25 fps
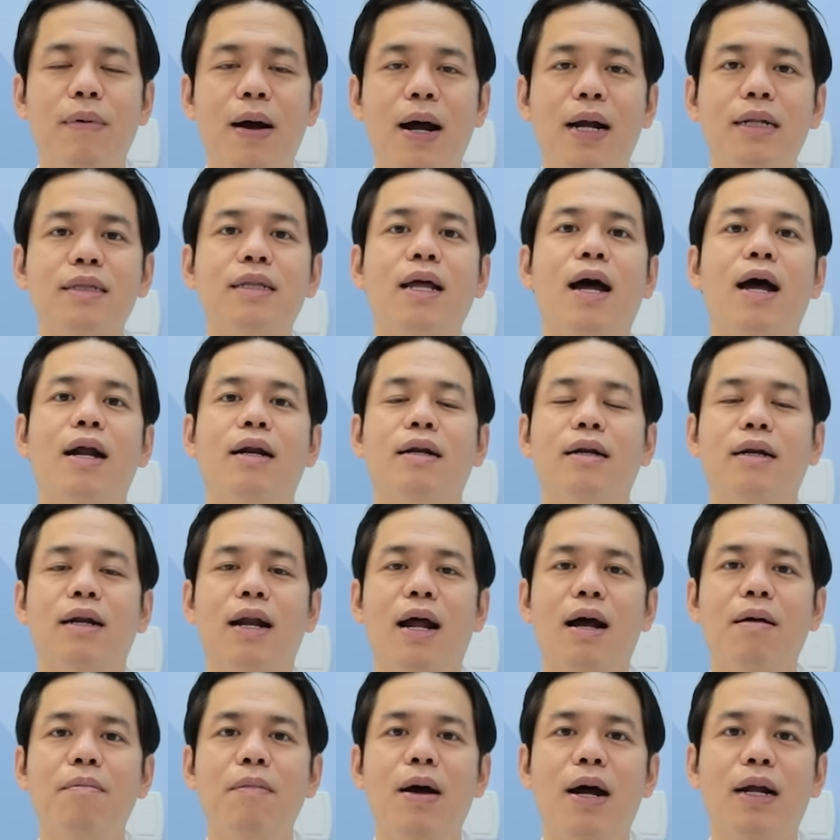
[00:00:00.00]
ผ่าตัด
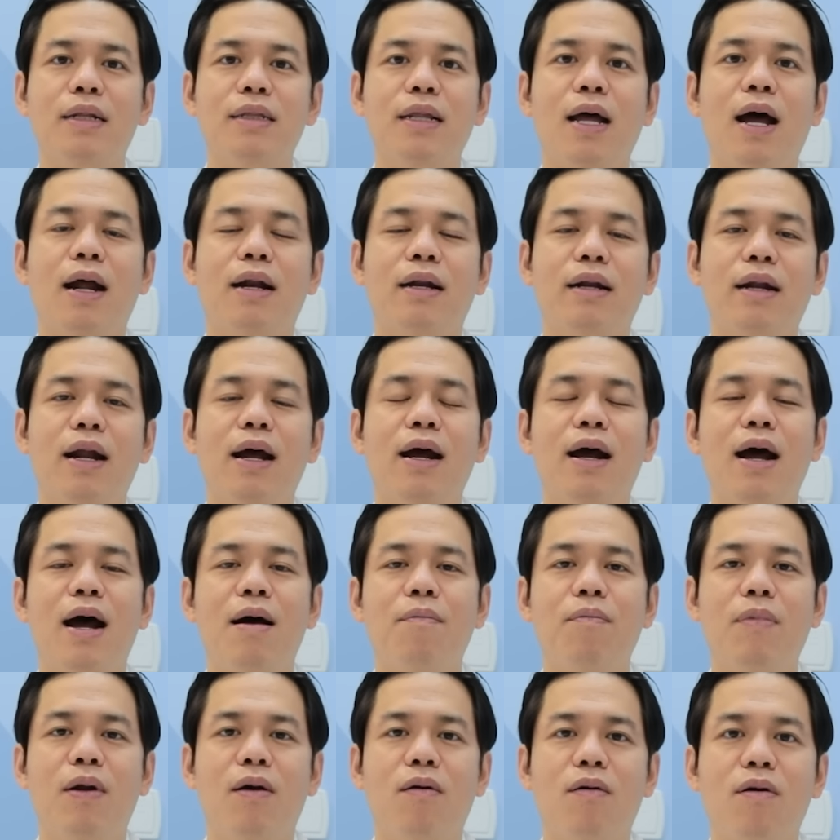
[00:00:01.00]
หลังผ่าตัดนะครั
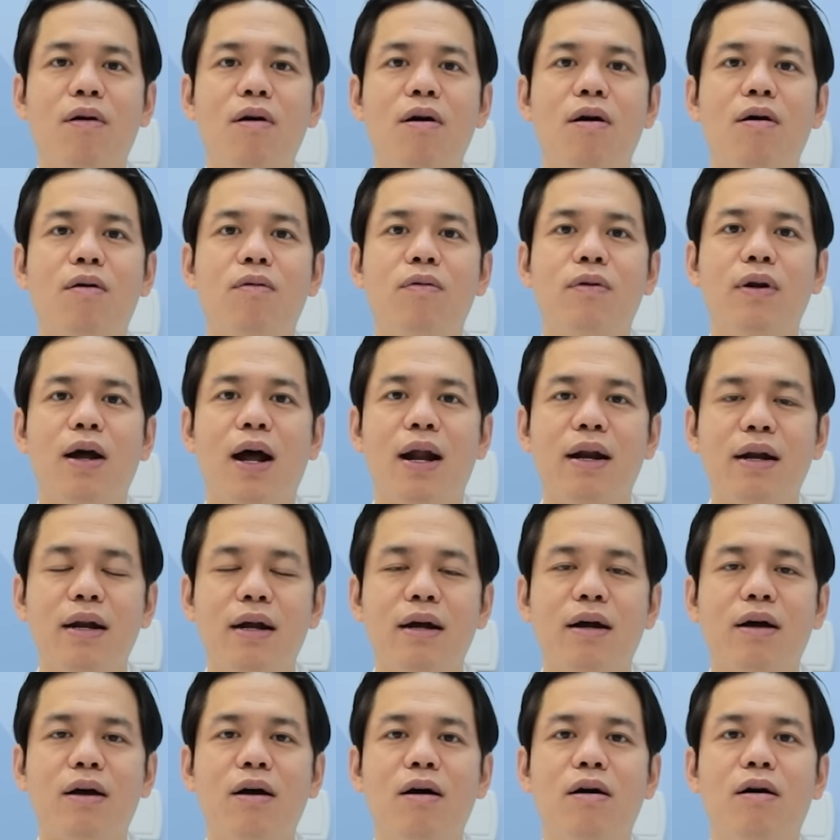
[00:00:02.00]
บ แล้วก็คุณอัน
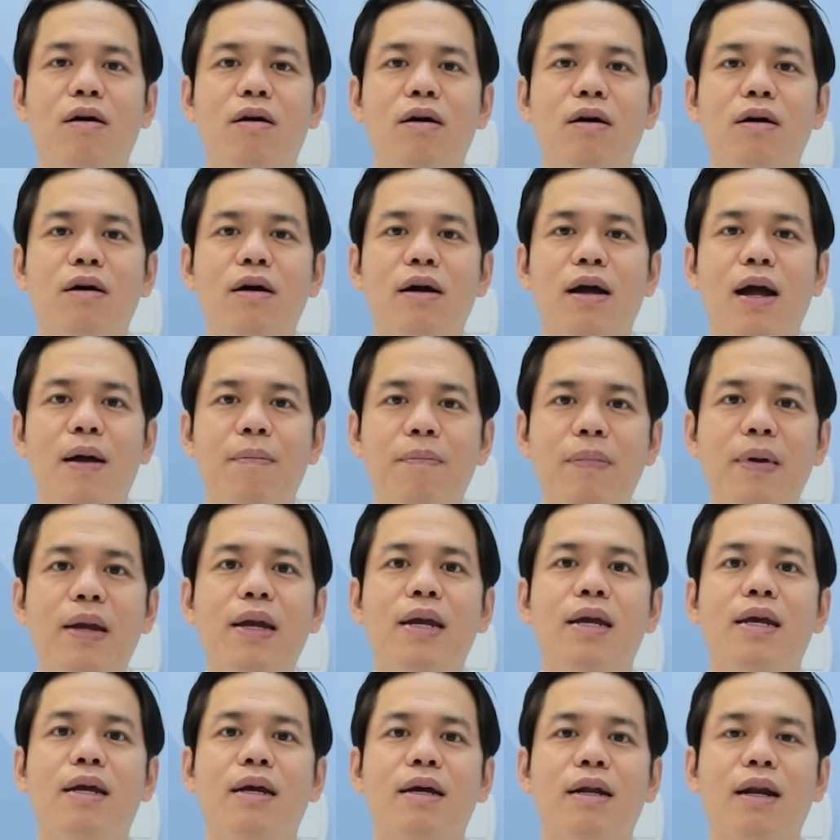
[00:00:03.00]
เนี่ยก็แฮป
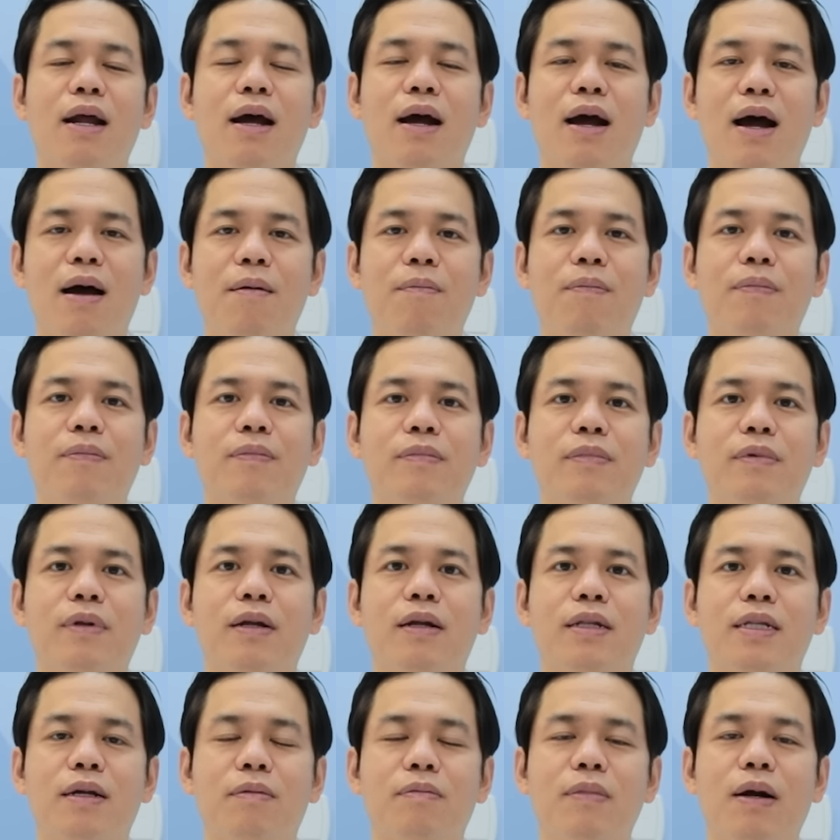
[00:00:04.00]
ปี้นะครับ
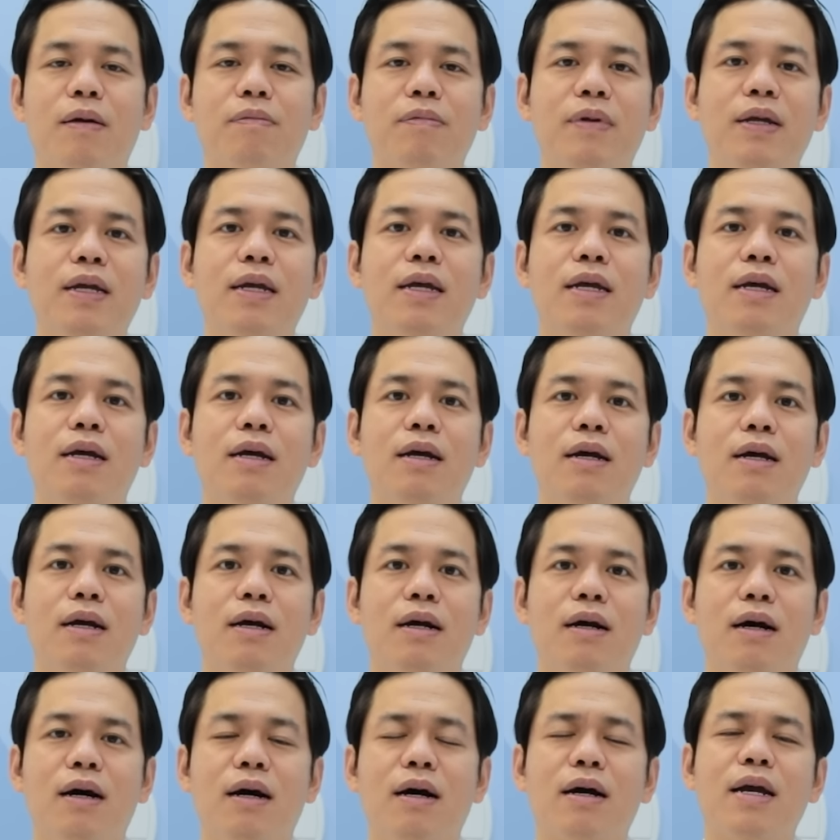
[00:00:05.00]
สำหรับที่
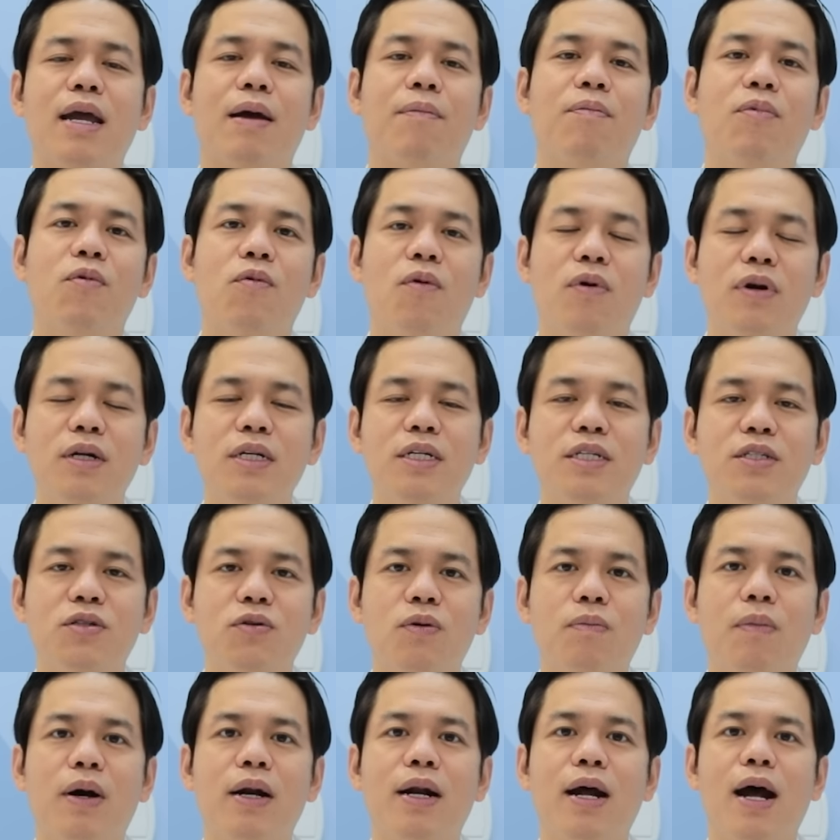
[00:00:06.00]
เก็บหัวฤาษีด
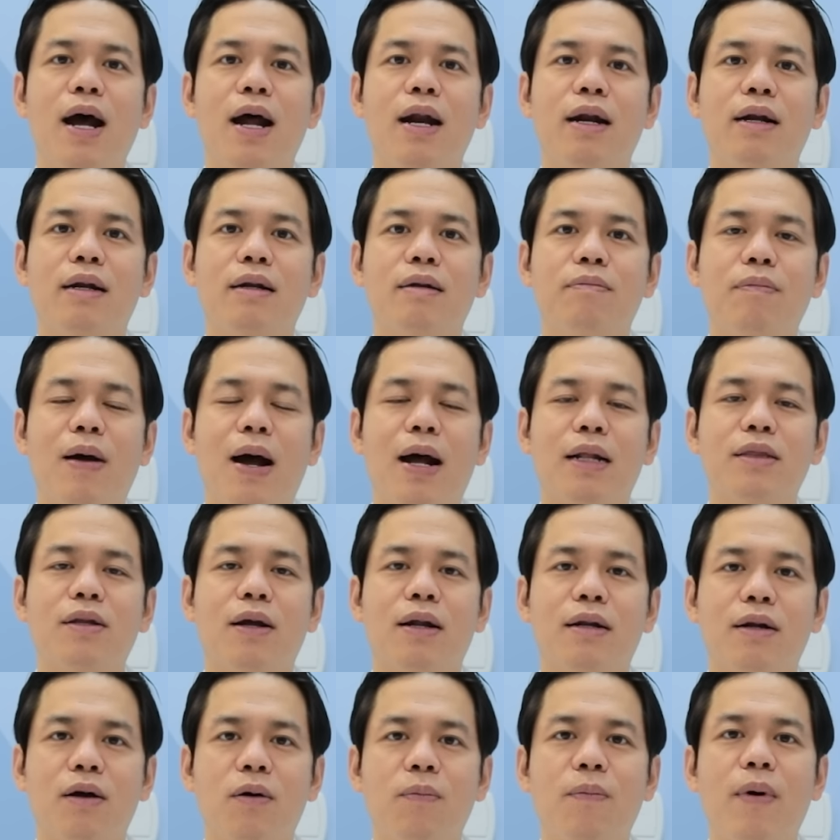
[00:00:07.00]
วงมานาน ผ่า
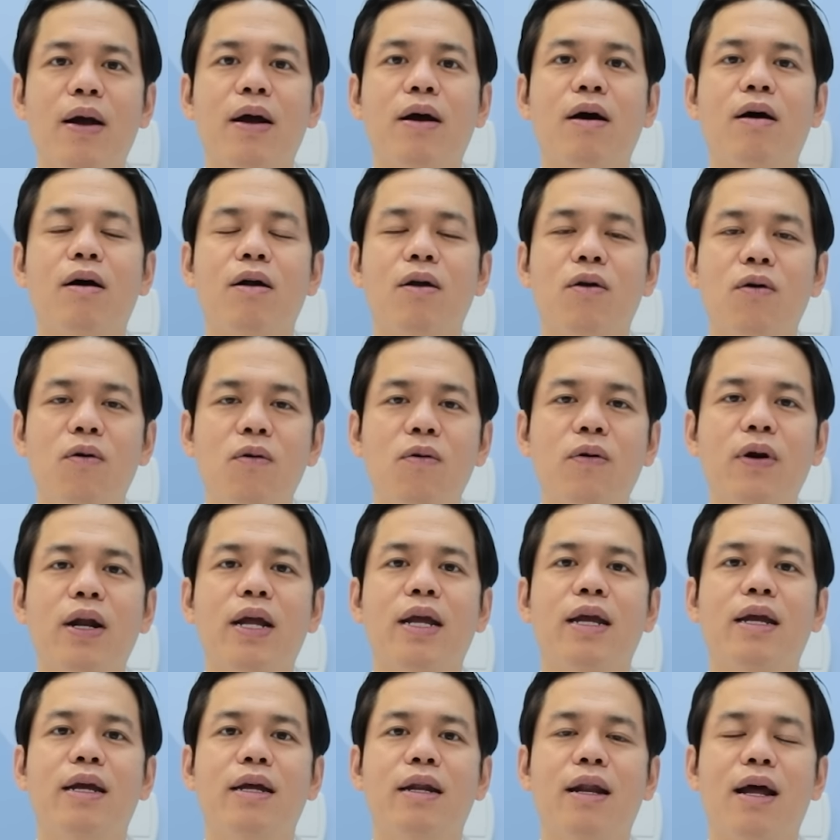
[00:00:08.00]
ตัดออกไปก็โล่ง
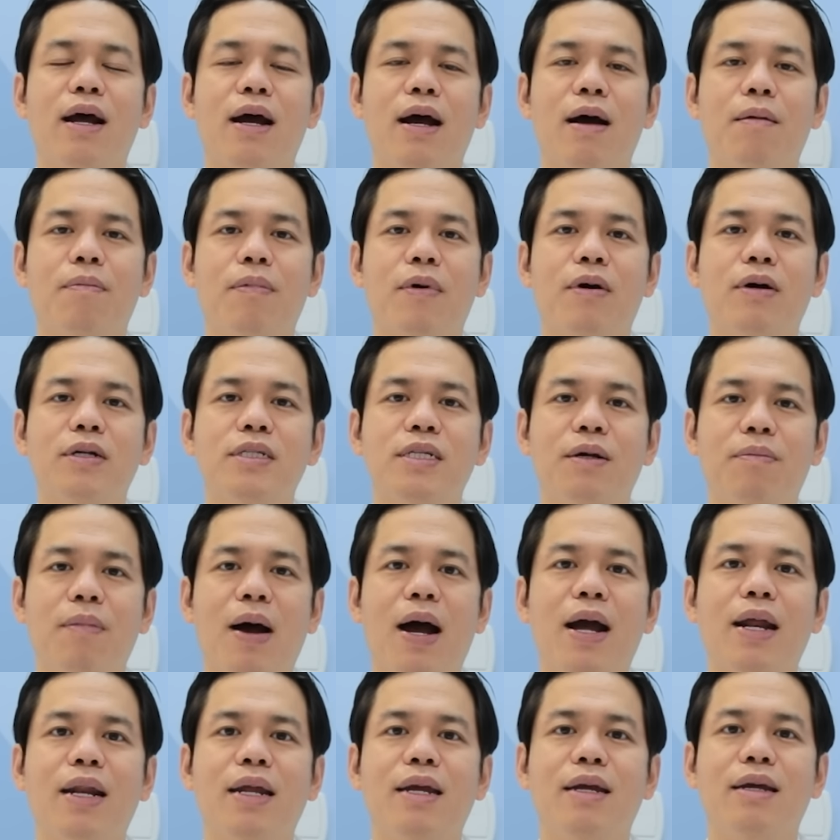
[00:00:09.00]
ดีนะครับ ก็ส
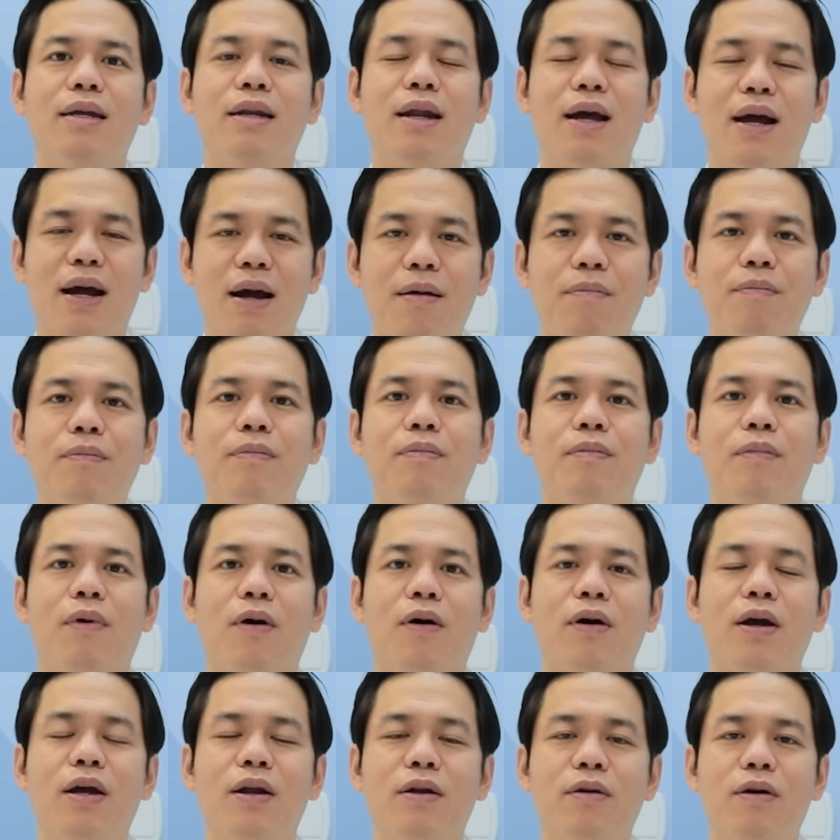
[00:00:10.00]
บายดีนะครับหมอ
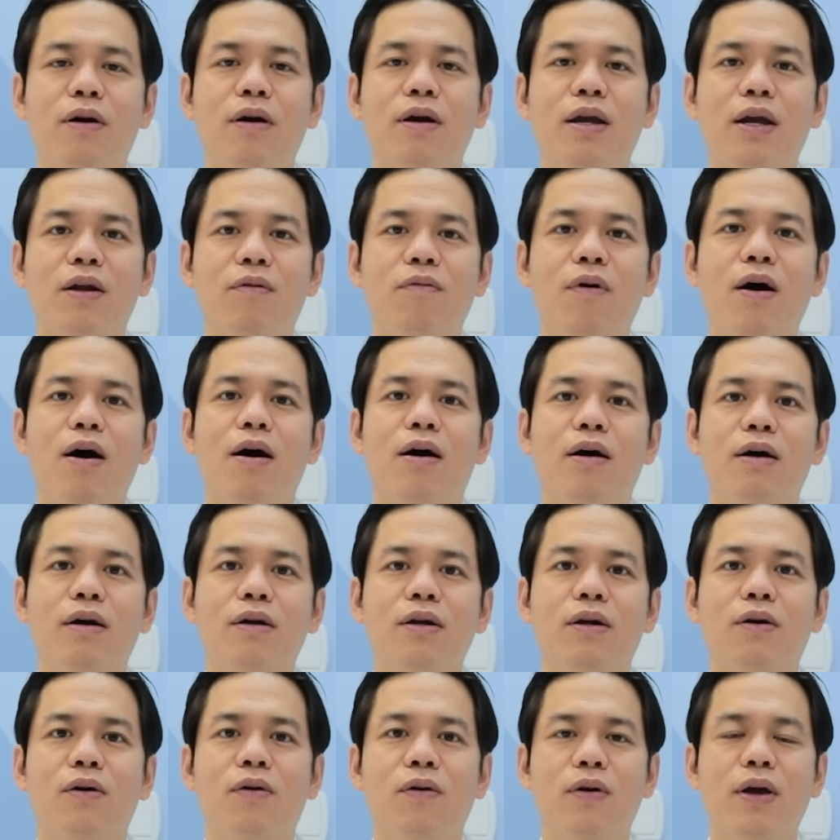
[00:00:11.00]
คิดก็คิดว่า
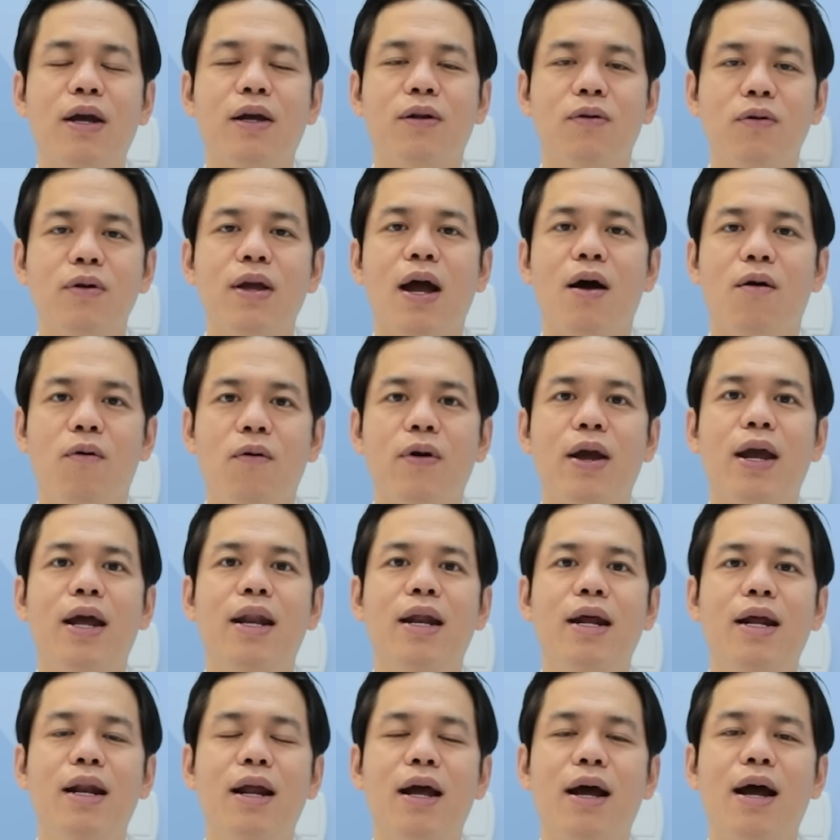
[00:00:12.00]
โอเค ทุกอย่างโอเค
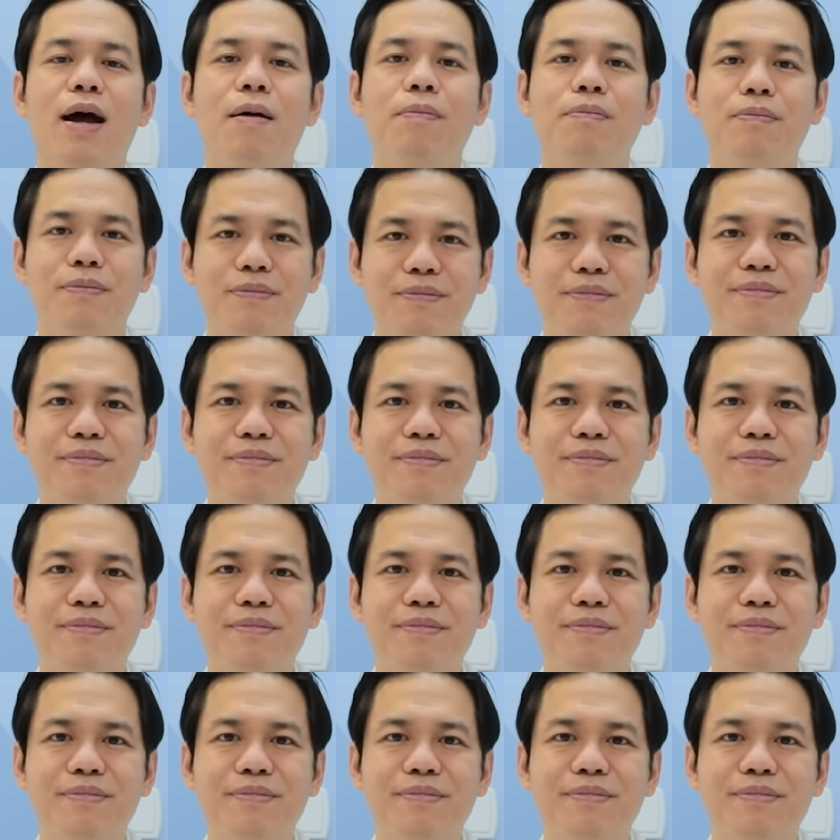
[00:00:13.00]
ดีเลยครับ